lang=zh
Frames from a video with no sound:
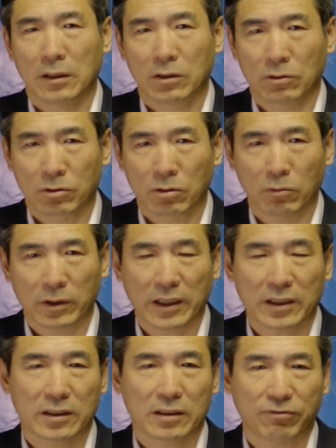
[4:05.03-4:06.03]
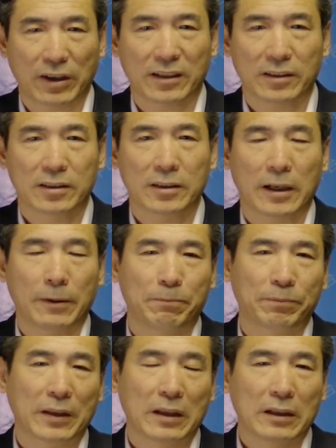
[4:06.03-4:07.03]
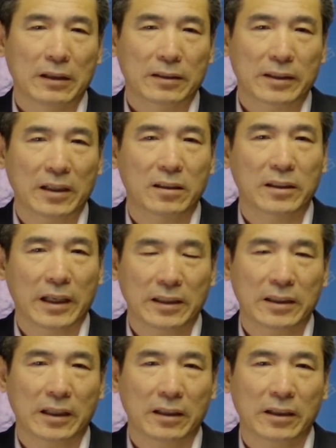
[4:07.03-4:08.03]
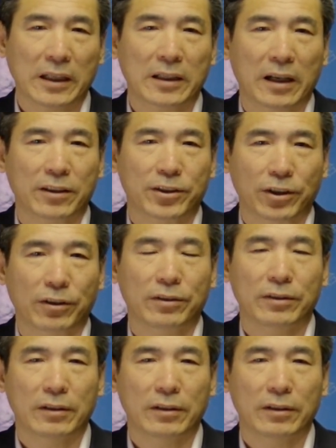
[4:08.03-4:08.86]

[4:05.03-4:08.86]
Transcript: 有时候我在反思啊，三十年前的那档子事儿。